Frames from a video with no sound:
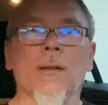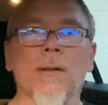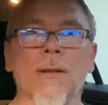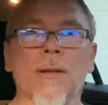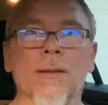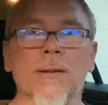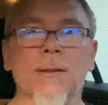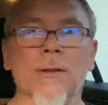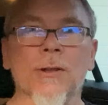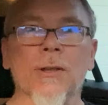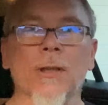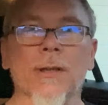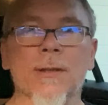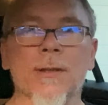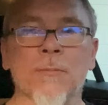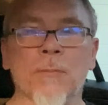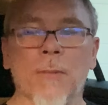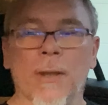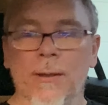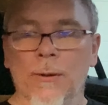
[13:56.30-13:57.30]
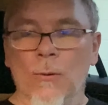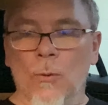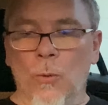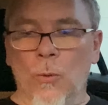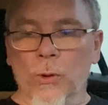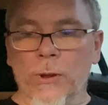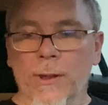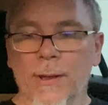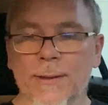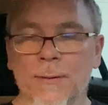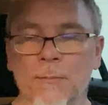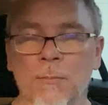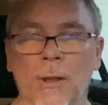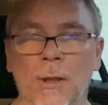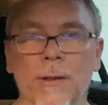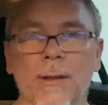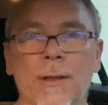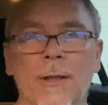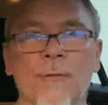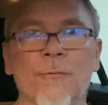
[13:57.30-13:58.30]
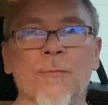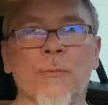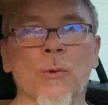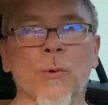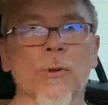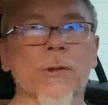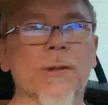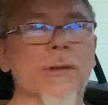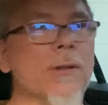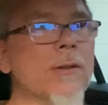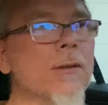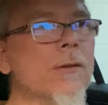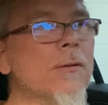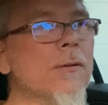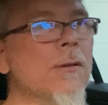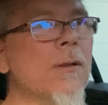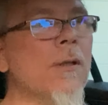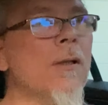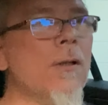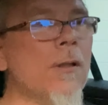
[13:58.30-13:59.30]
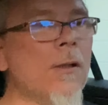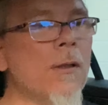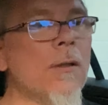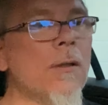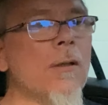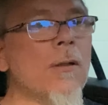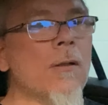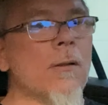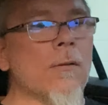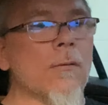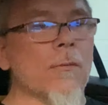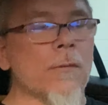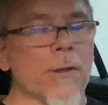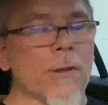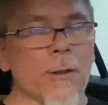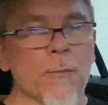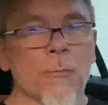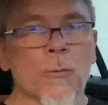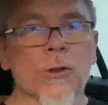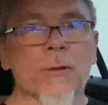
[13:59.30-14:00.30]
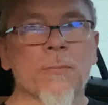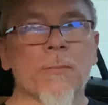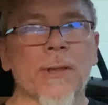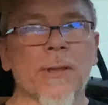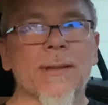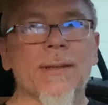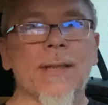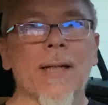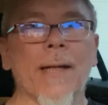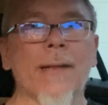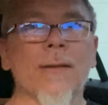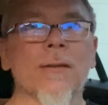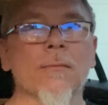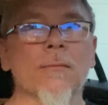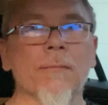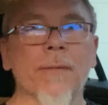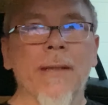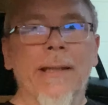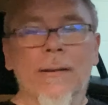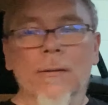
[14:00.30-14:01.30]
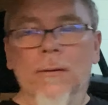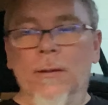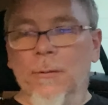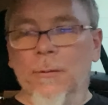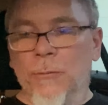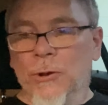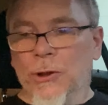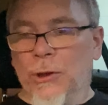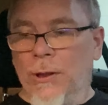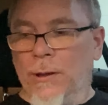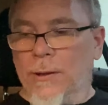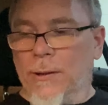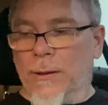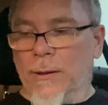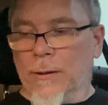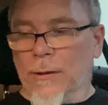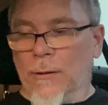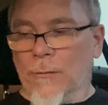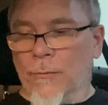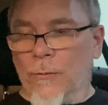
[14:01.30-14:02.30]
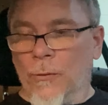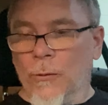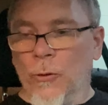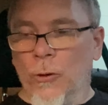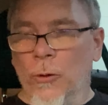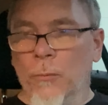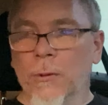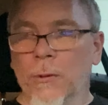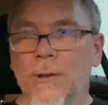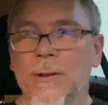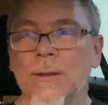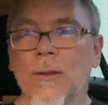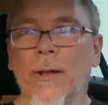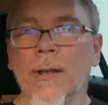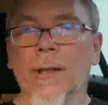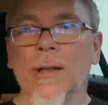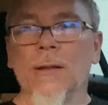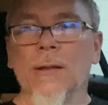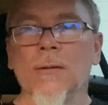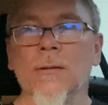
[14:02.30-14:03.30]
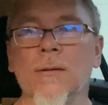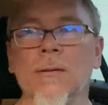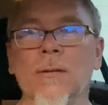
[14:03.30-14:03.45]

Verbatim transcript: Das ist jetzt mein rotes Smart Plus. Und die muss man jetzt leider wieder im Schnitt davon überzeugen,